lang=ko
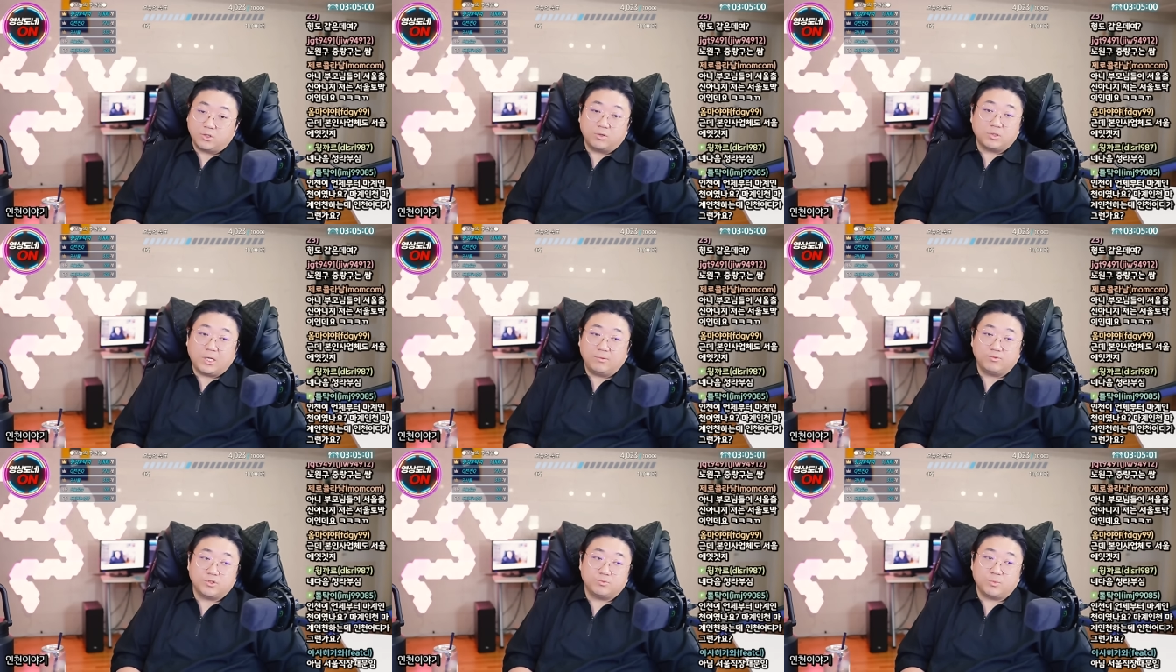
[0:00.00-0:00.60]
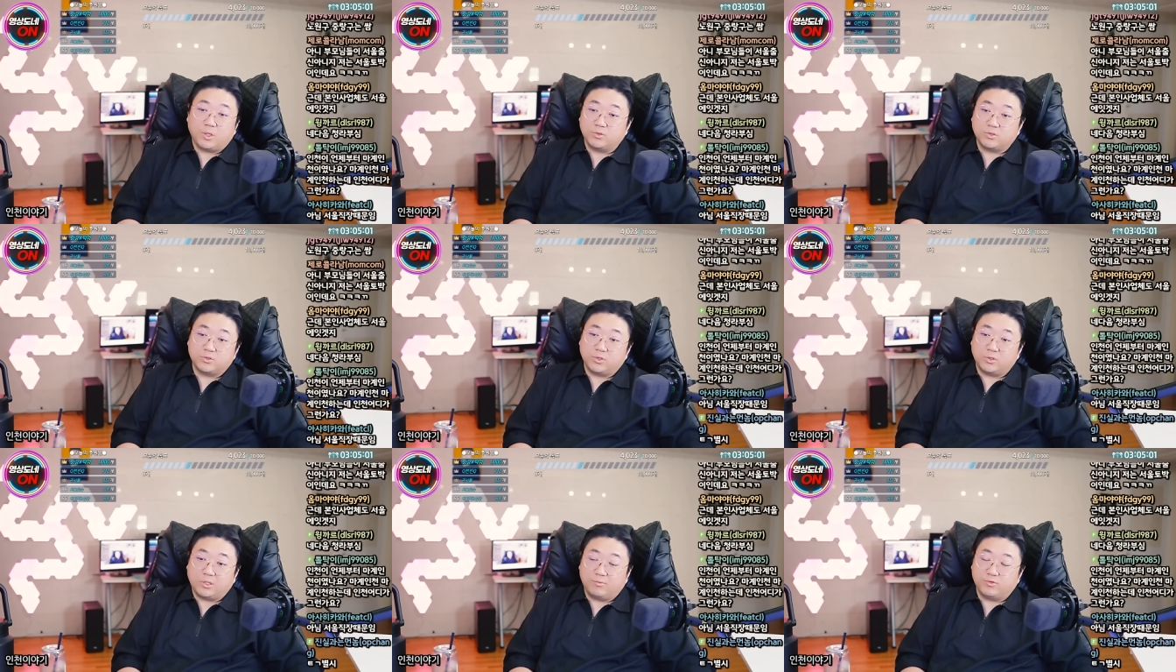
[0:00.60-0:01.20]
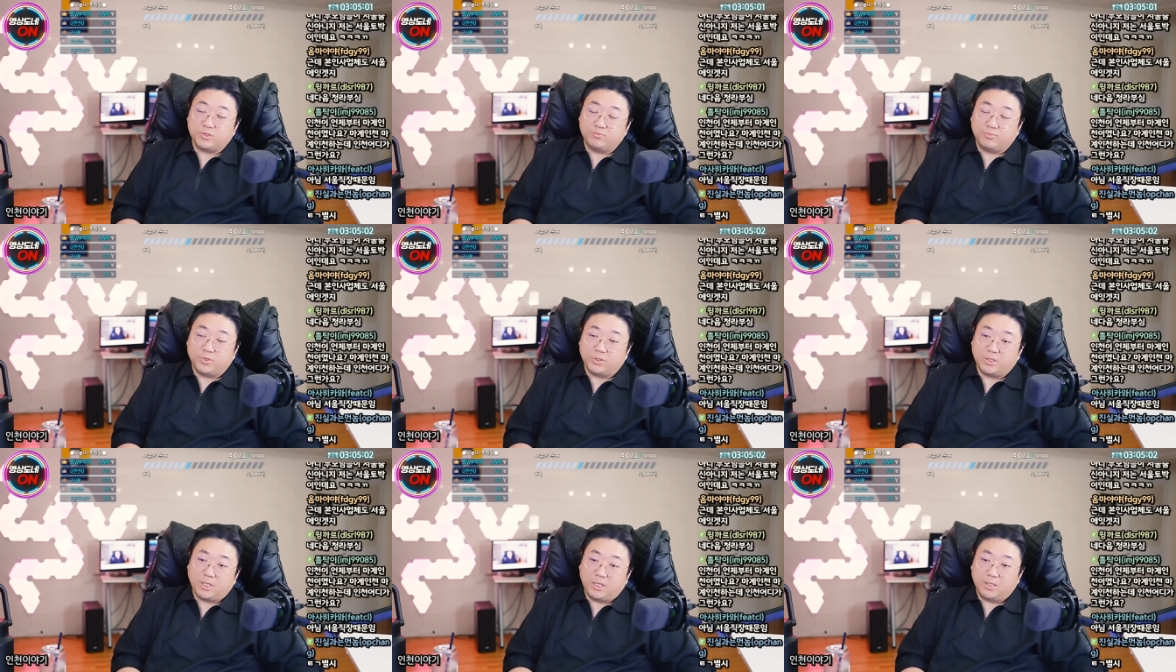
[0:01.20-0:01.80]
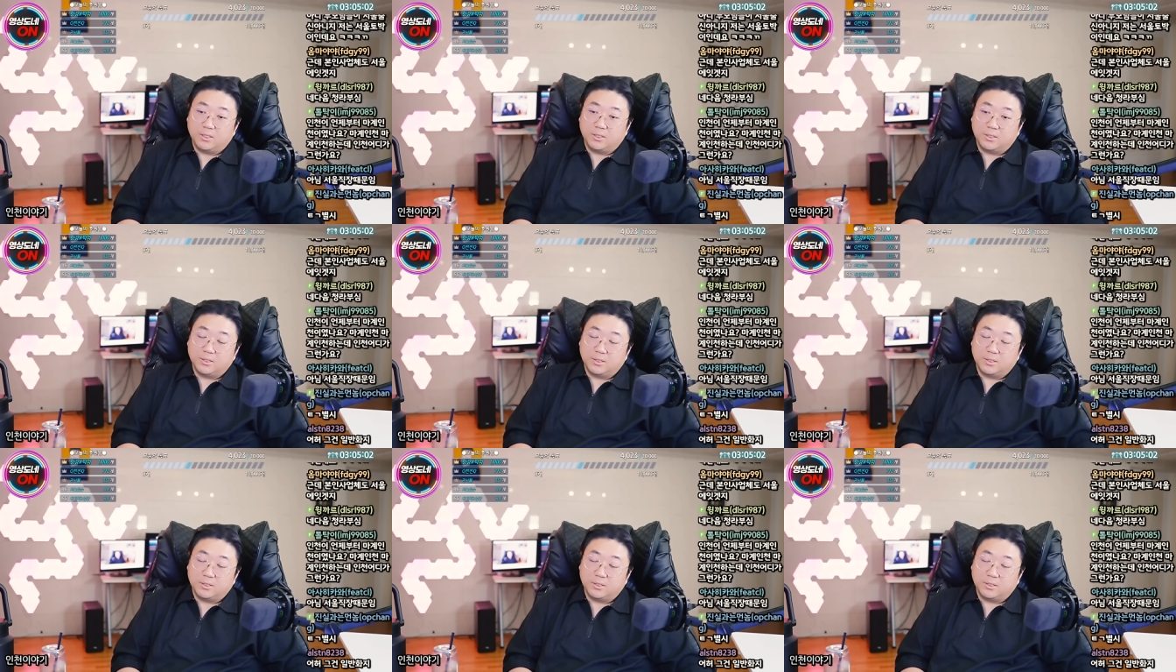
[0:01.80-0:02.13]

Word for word: 청라부심 내가 언제 청라부심 부렸나?